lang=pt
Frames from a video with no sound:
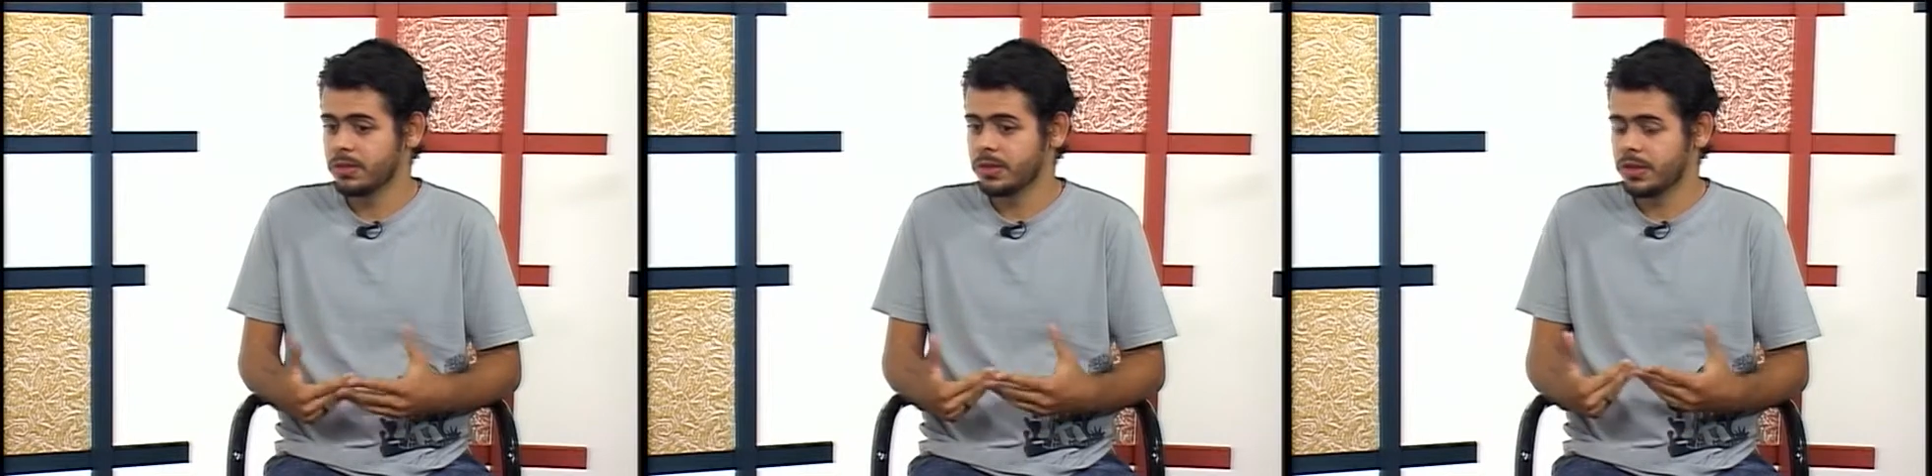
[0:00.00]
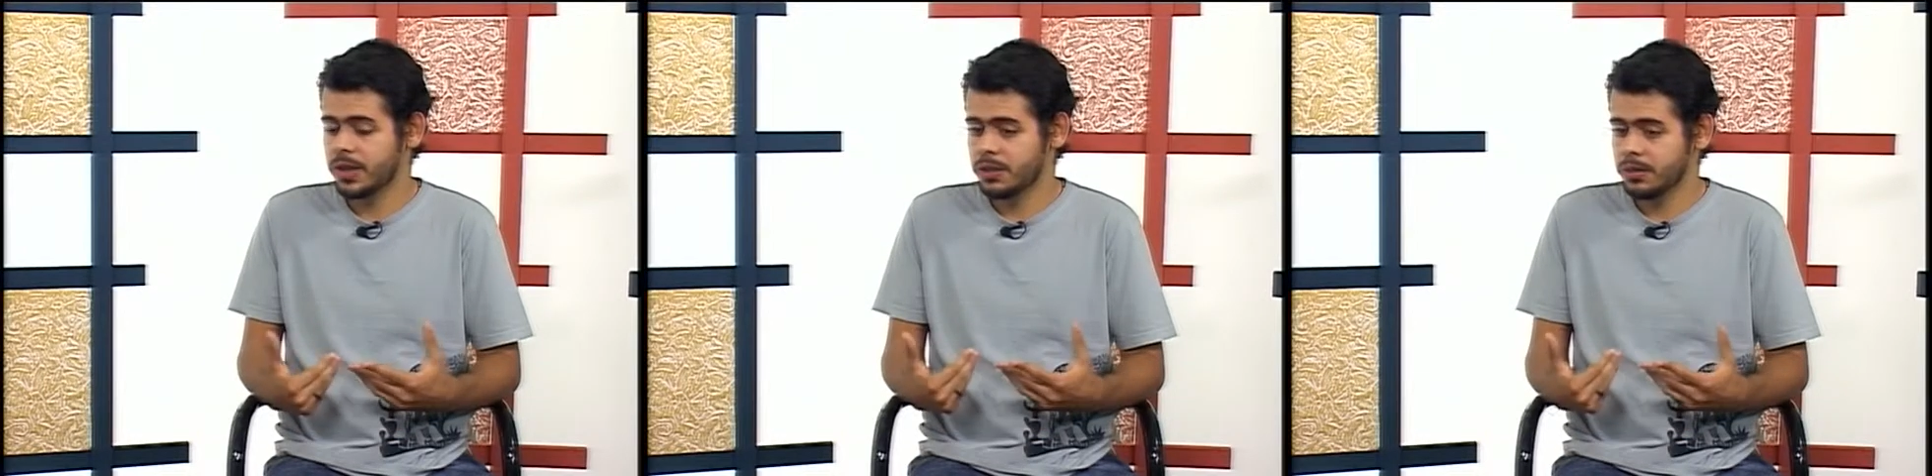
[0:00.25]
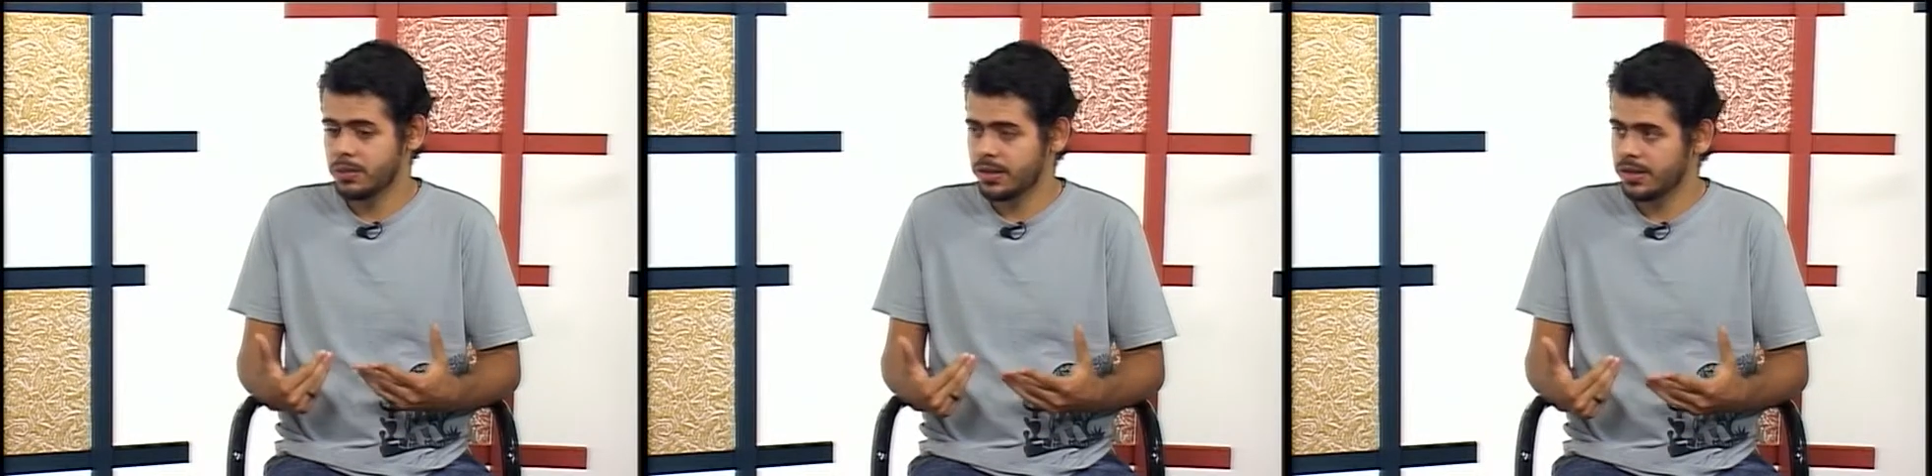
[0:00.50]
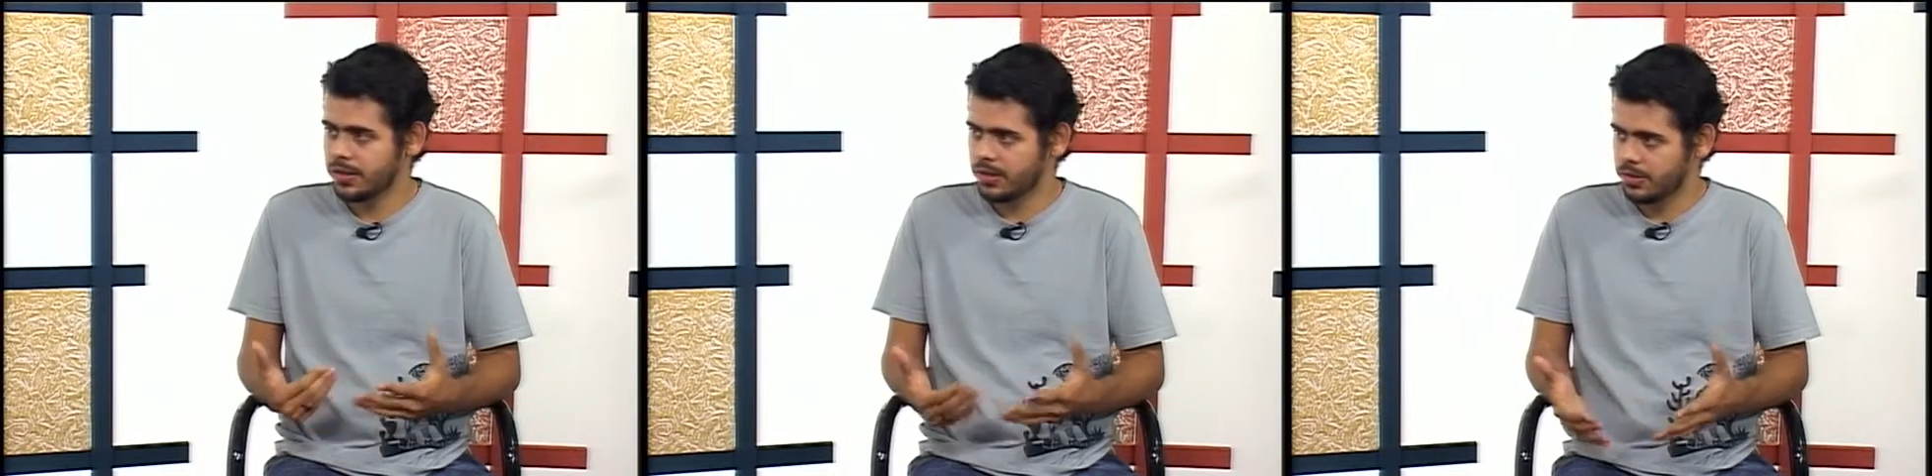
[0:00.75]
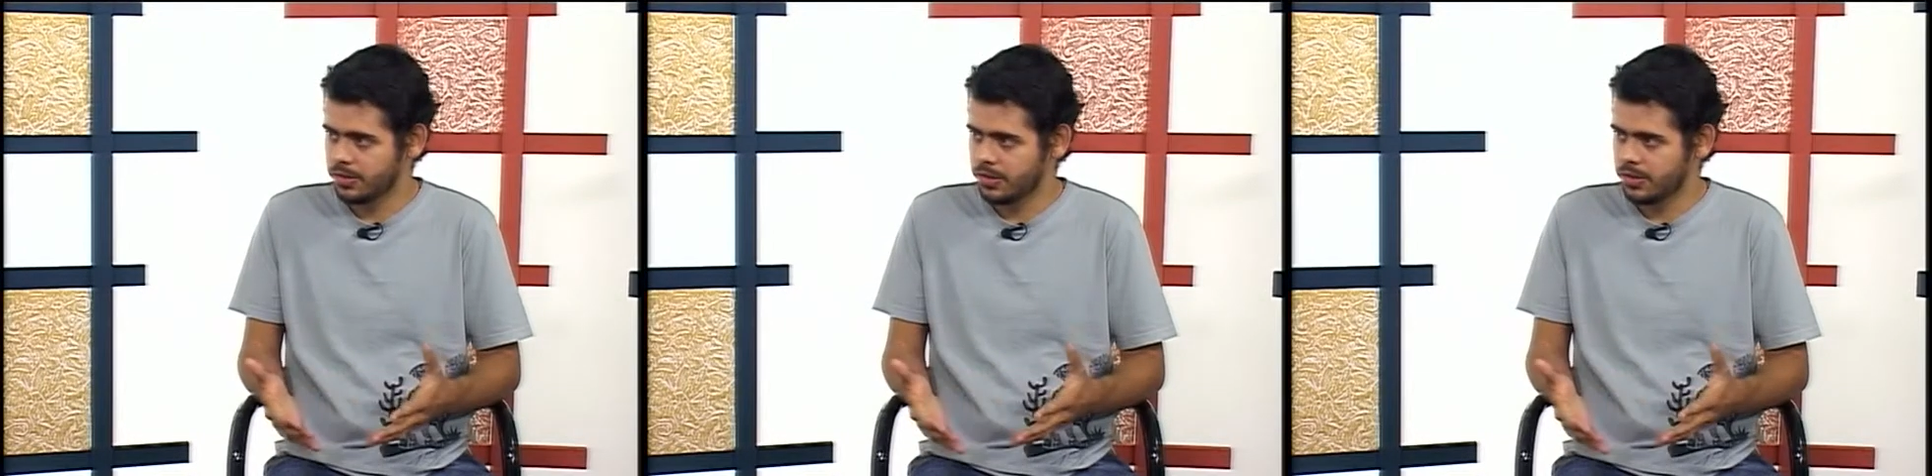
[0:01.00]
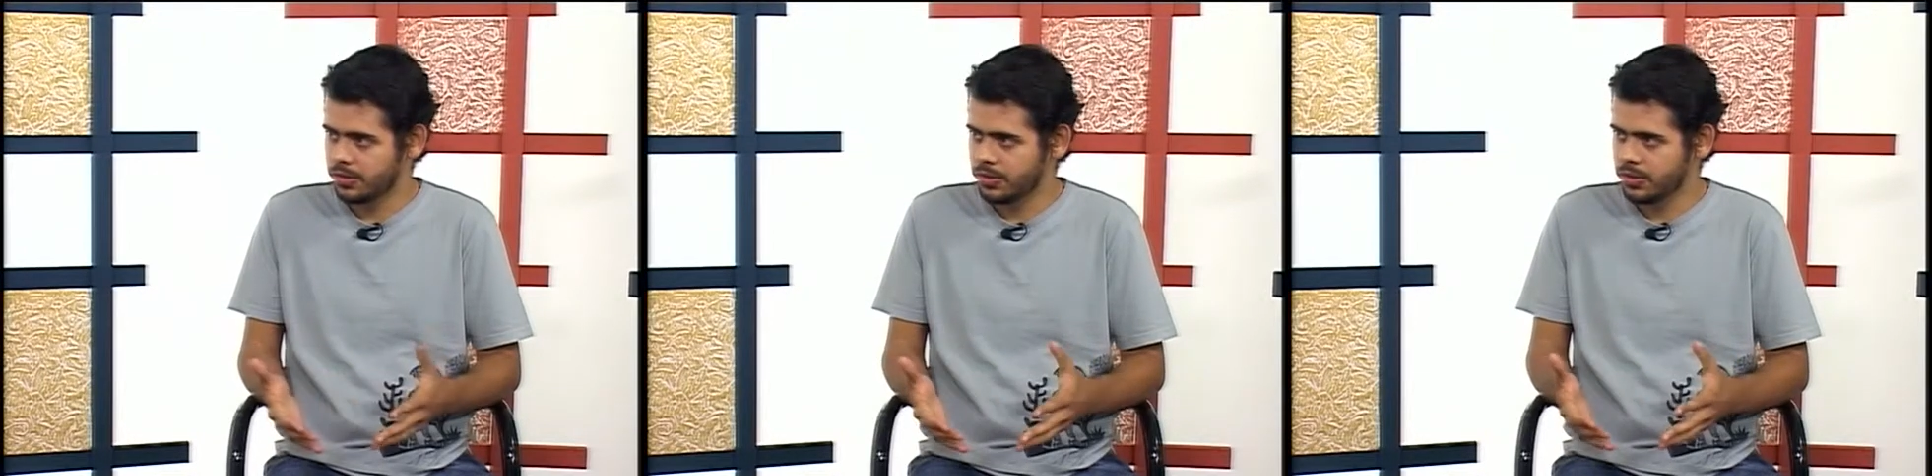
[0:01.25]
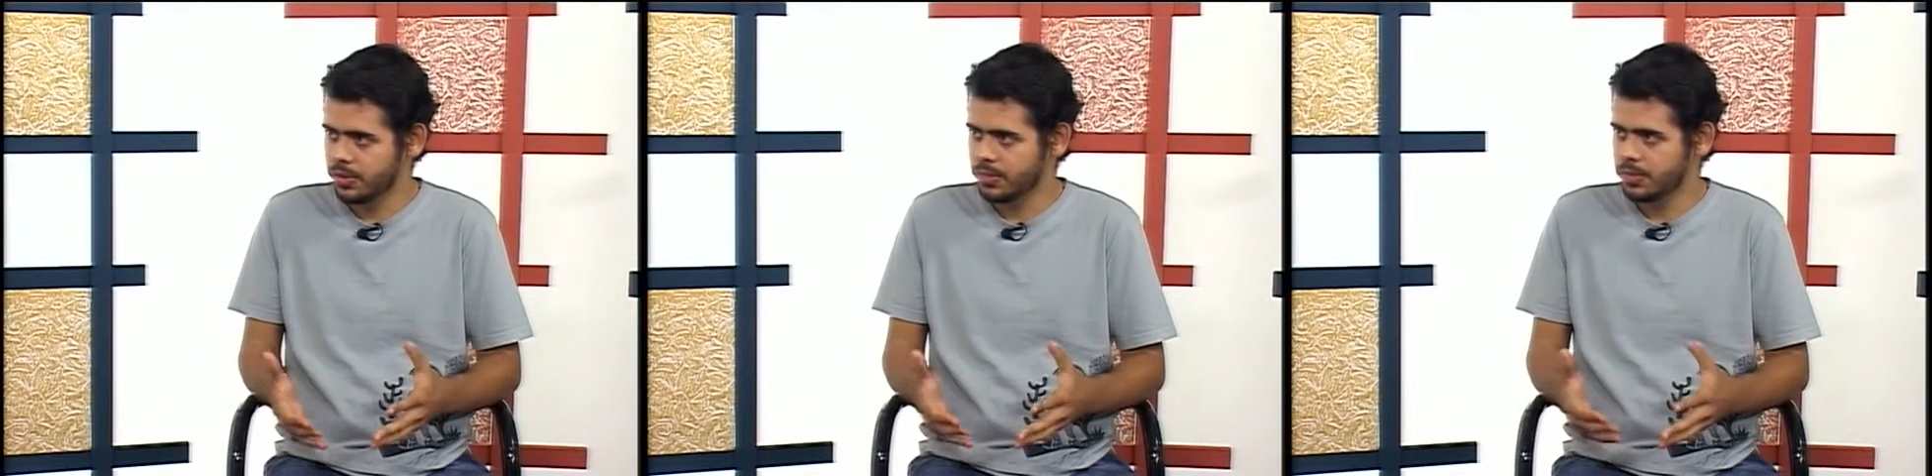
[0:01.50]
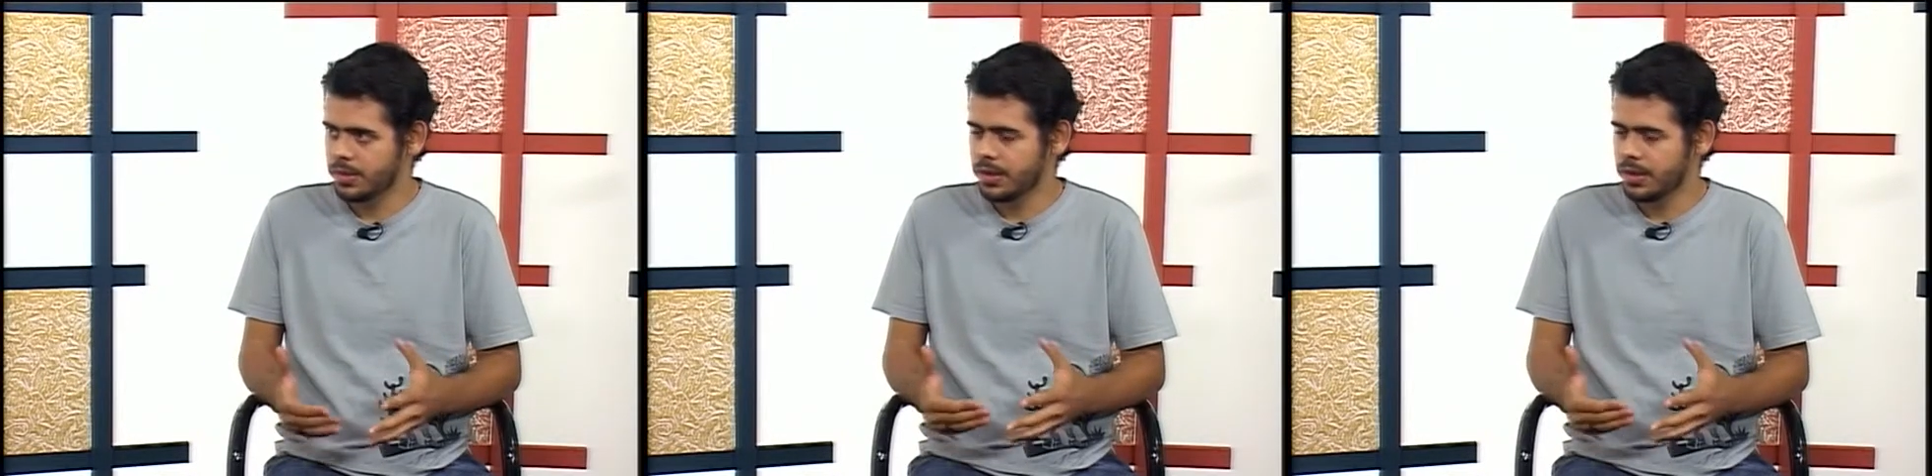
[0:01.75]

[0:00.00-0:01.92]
extremamente científico,